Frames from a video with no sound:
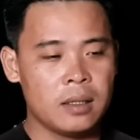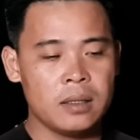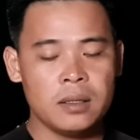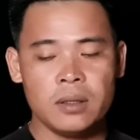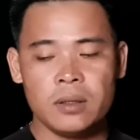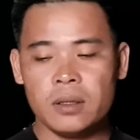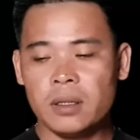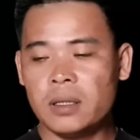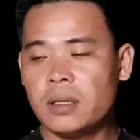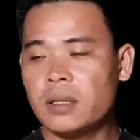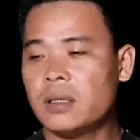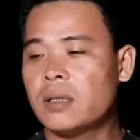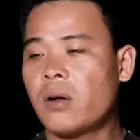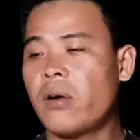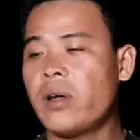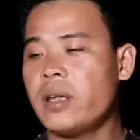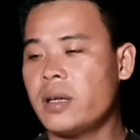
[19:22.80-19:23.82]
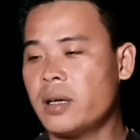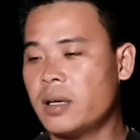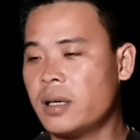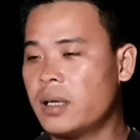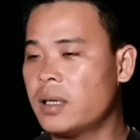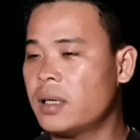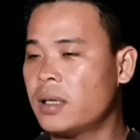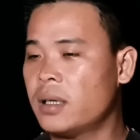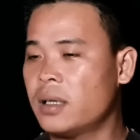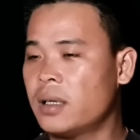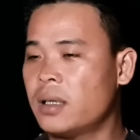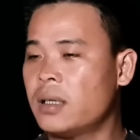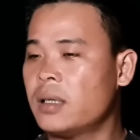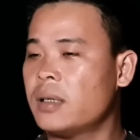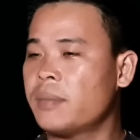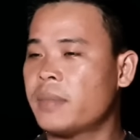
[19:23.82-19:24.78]
tôi nói
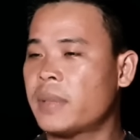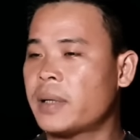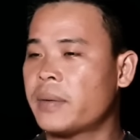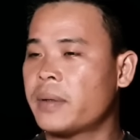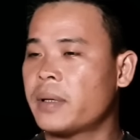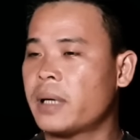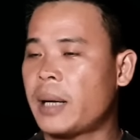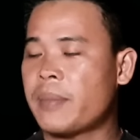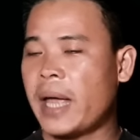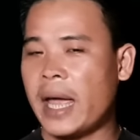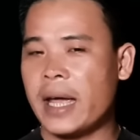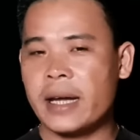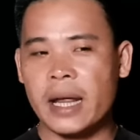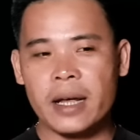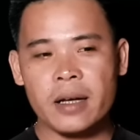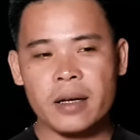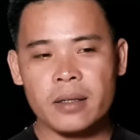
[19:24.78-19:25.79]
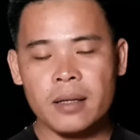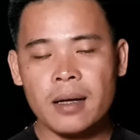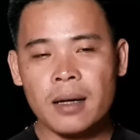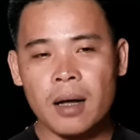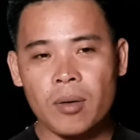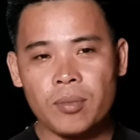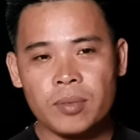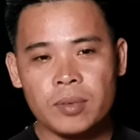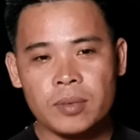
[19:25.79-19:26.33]
uh, em nghe này tức không